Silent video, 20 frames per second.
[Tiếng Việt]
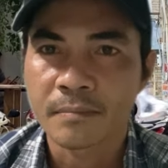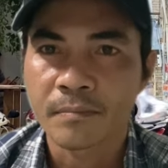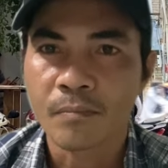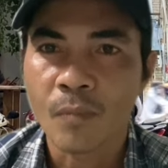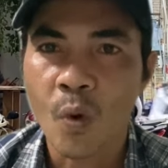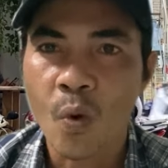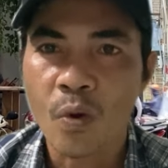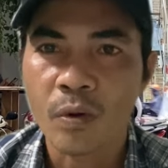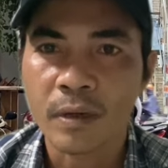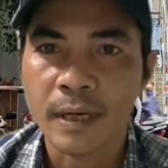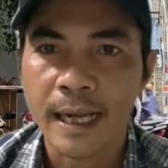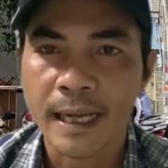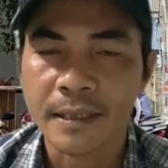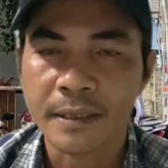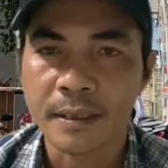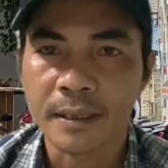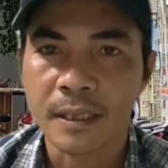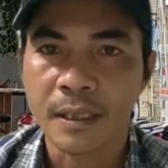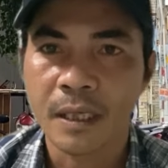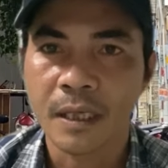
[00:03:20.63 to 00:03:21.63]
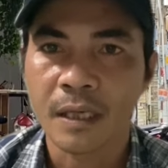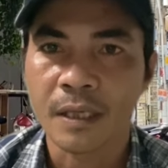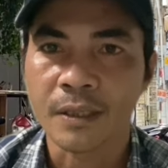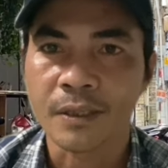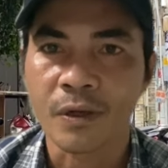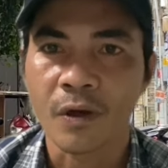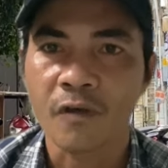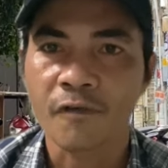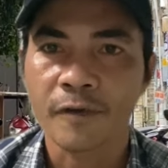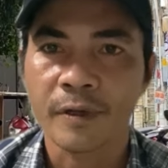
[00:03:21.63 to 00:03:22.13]
buông ra những cái lời
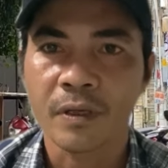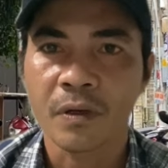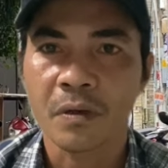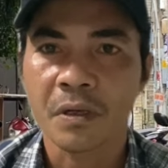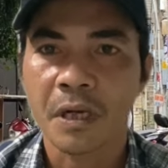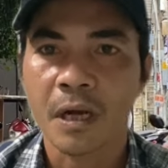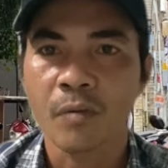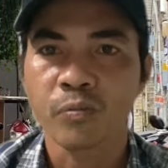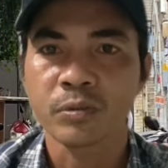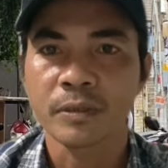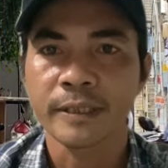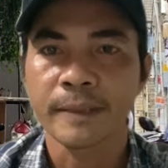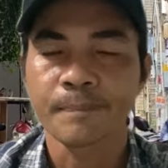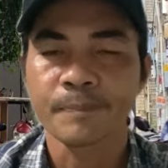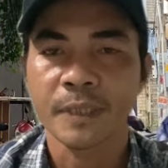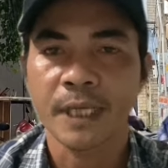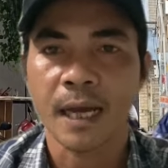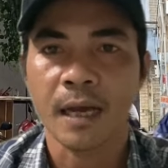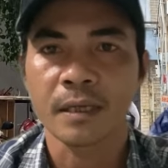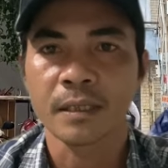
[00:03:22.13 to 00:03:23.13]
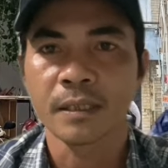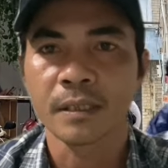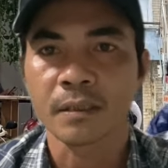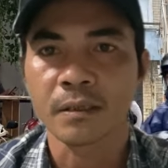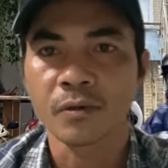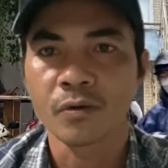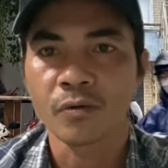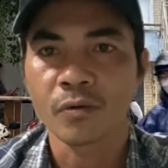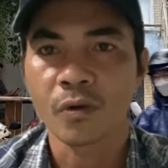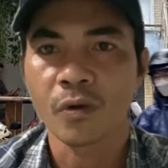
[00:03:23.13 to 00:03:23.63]
nói phải nói không chấp nhận được
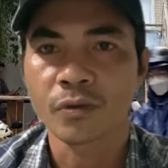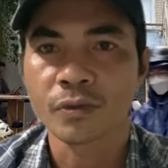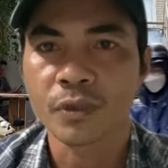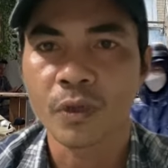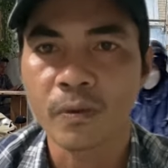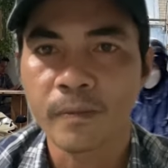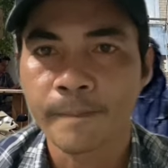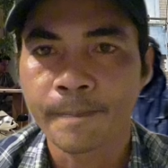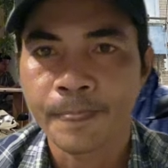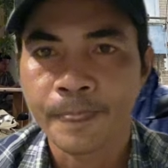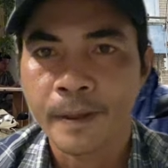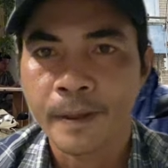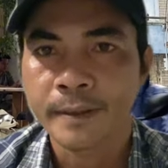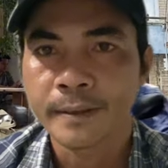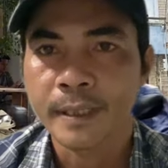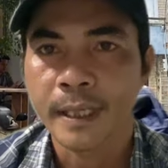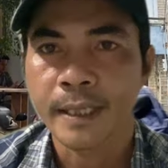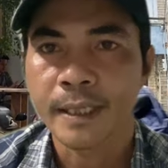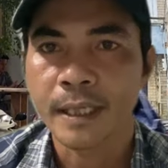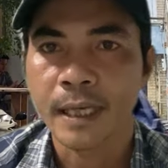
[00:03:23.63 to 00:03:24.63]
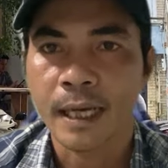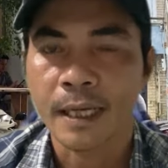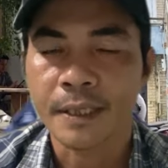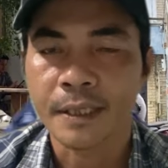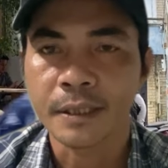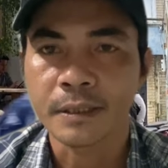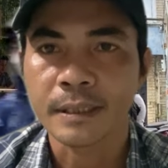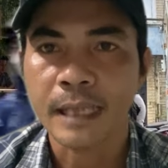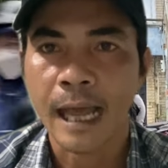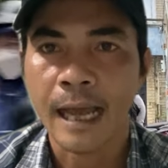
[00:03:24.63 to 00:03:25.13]
luôn cô chú thì à,
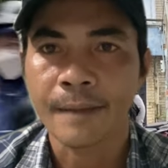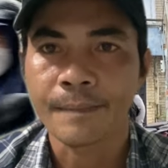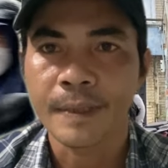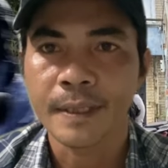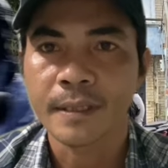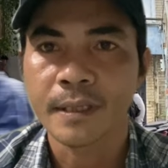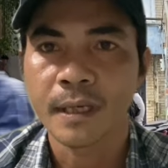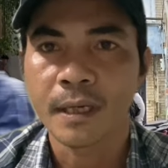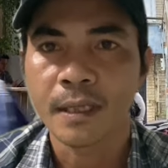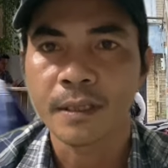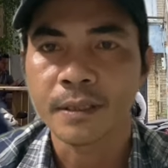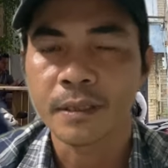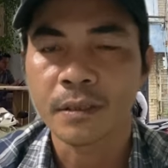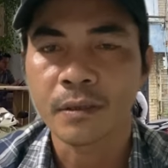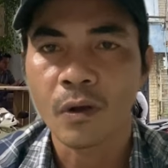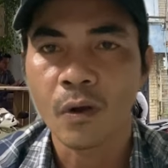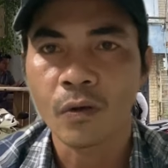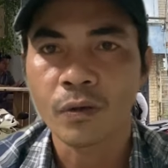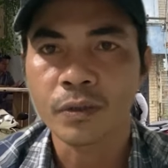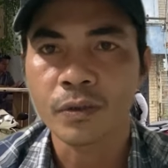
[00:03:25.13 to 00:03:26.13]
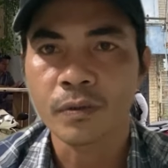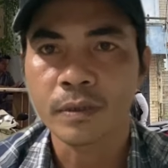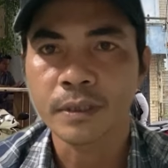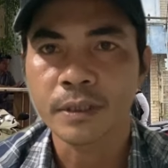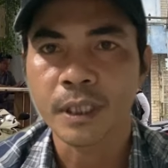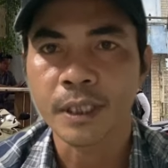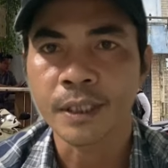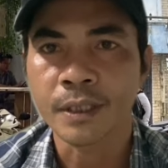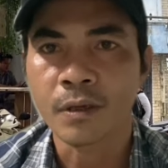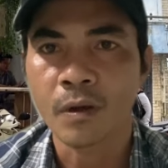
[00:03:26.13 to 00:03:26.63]
hiện tại bây giờ như cô chú anh
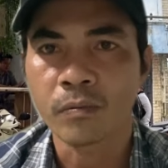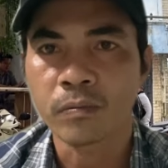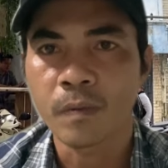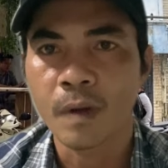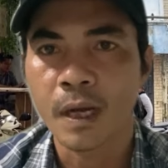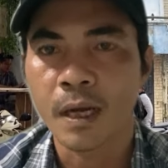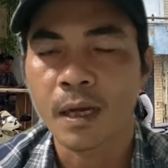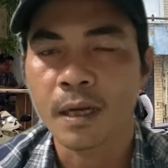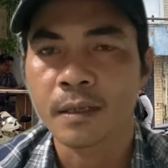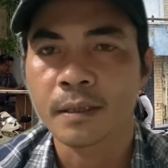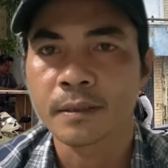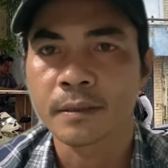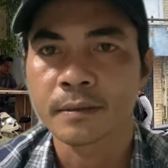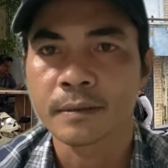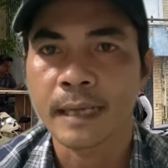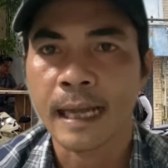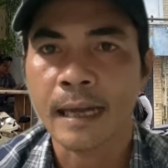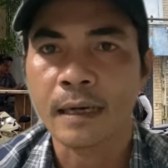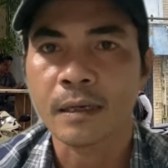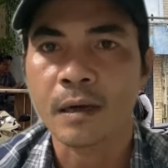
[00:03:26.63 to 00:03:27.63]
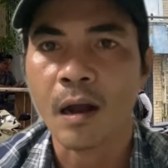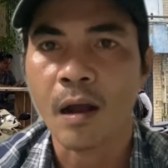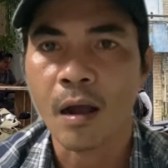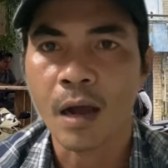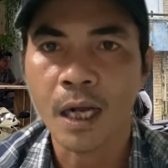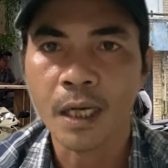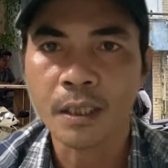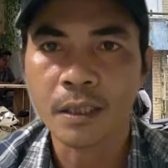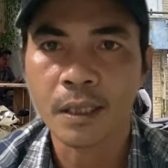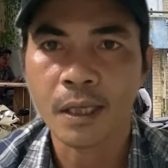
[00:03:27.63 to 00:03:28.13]
chị cũng à, đã rõ
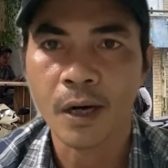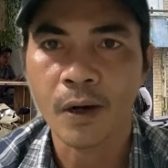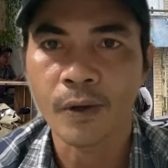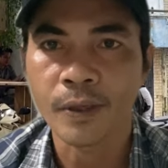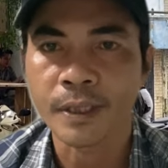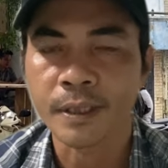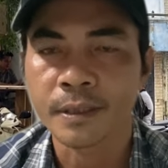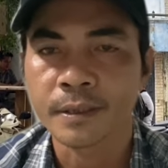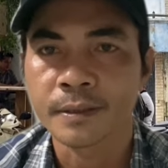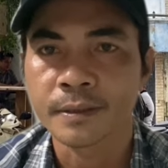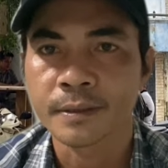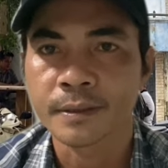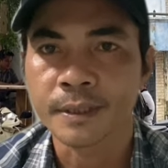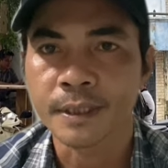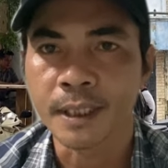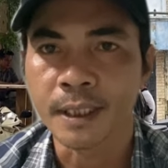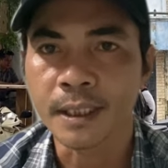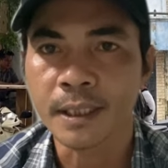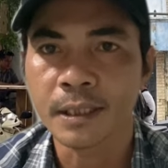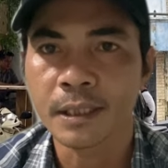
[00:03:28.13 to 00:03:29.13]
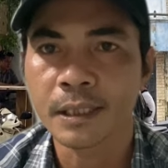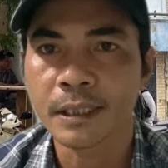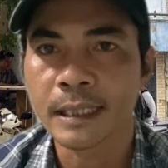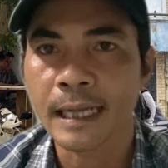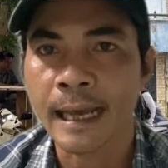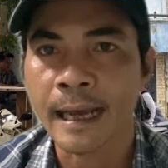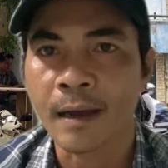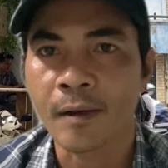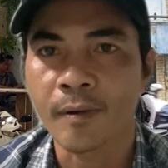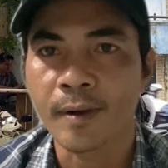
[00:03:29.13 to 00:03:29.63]
hết rồi những người
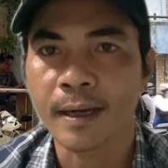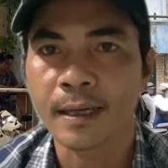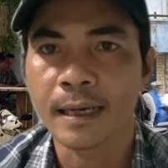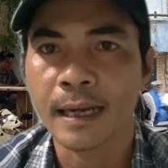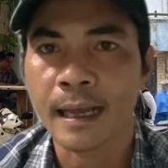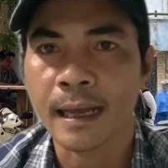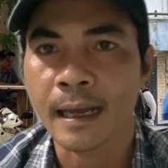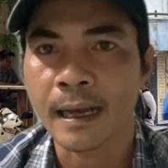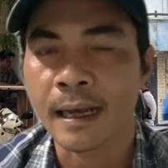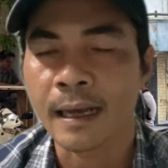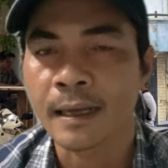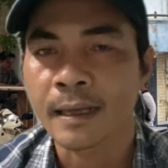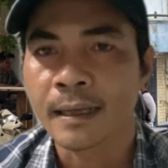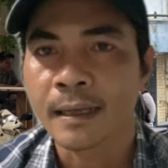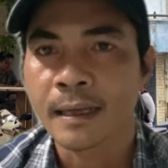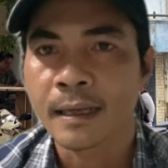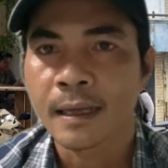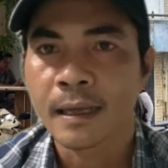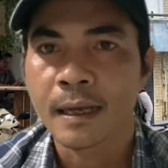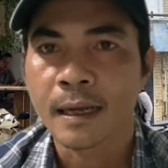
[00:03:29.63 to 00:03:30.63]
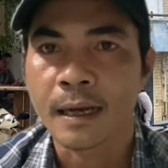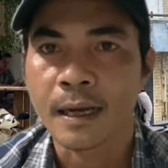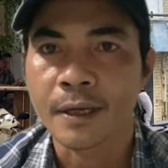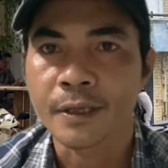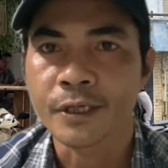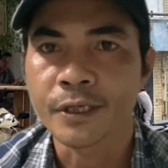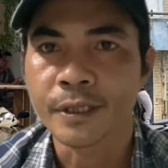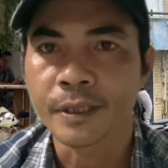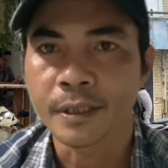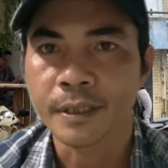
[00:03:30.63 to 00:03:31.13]
nào á, à, là à,
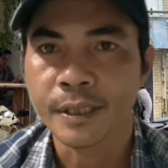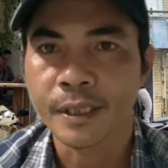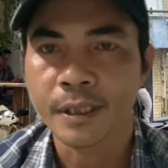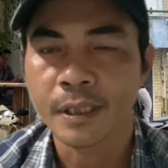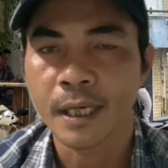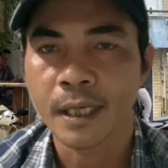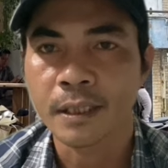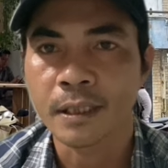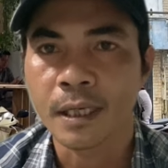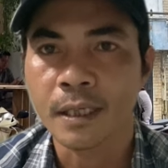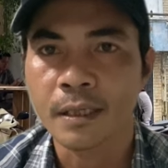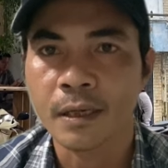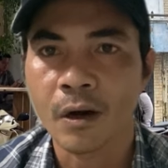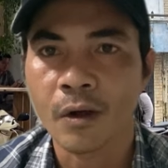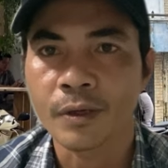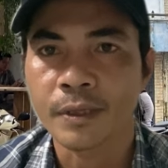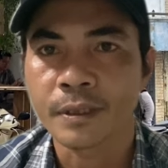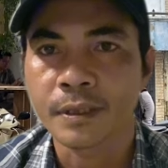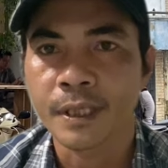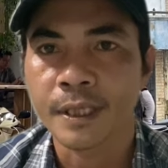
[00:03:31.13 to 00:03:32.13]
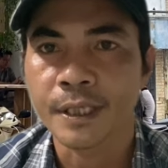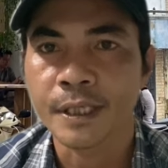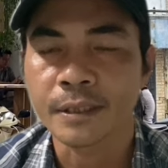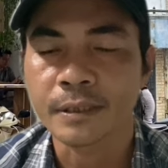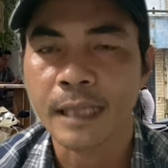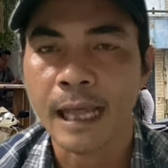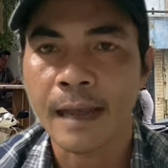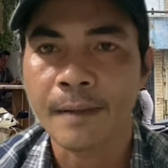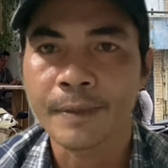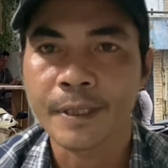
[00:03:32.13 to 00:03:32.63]
hiện nguyên hình hết rồi thì hiện
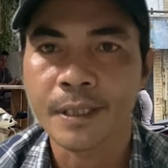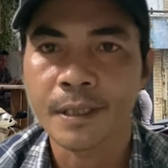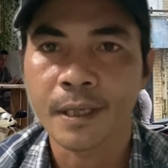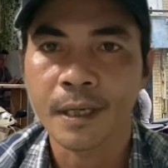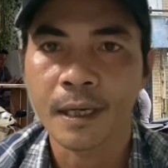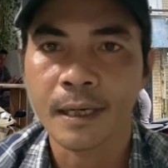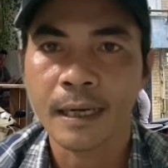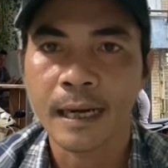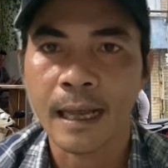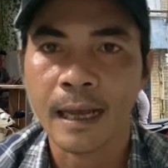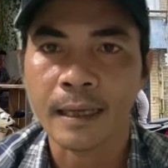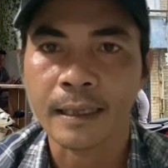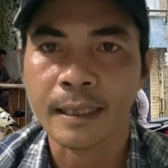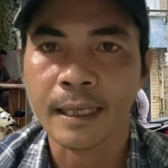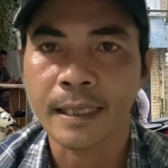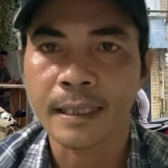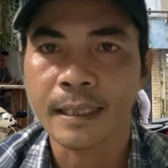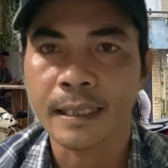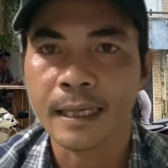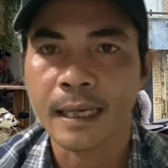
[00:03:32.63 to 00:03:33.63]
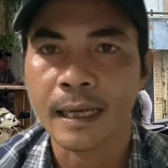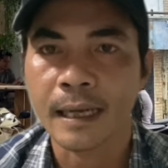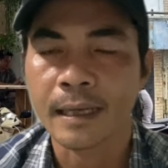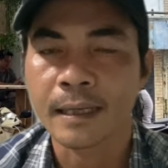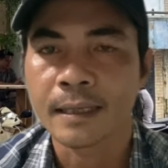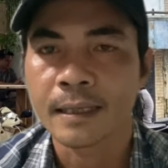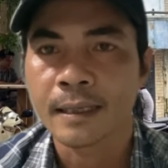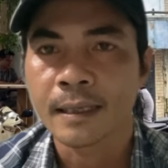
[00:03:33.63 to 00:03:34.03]
tại bây giờ là cái à,